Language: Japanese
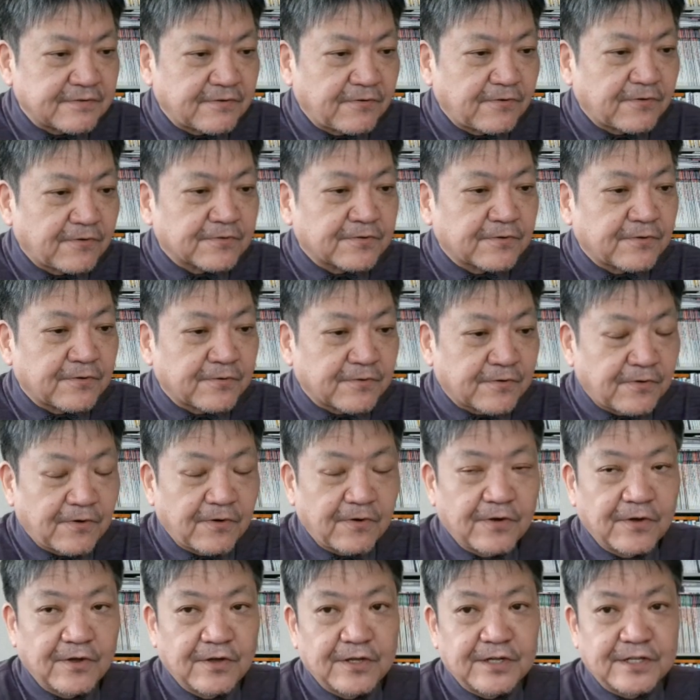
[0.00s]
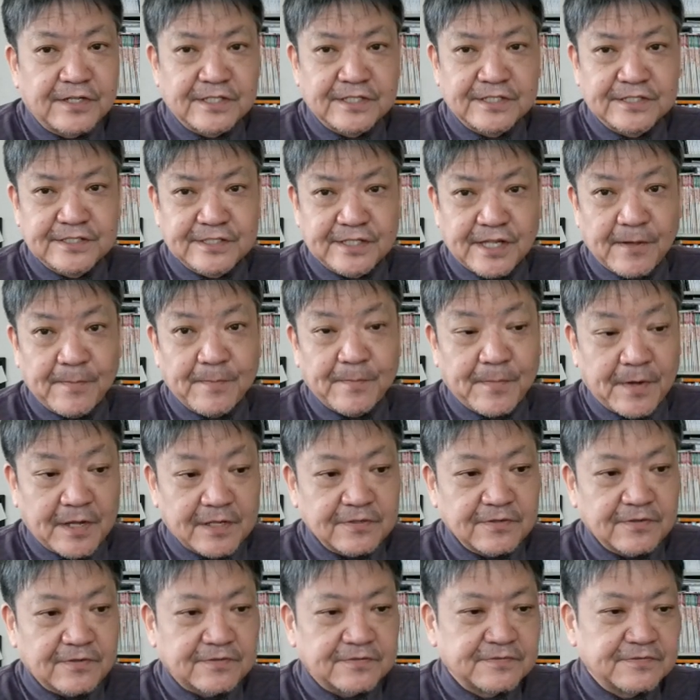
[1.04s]
報道後1000
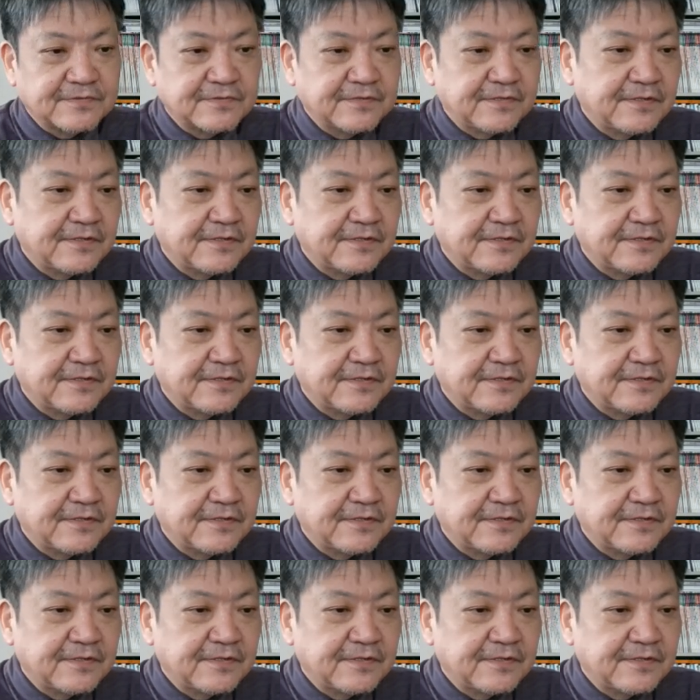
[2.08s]
万ドル、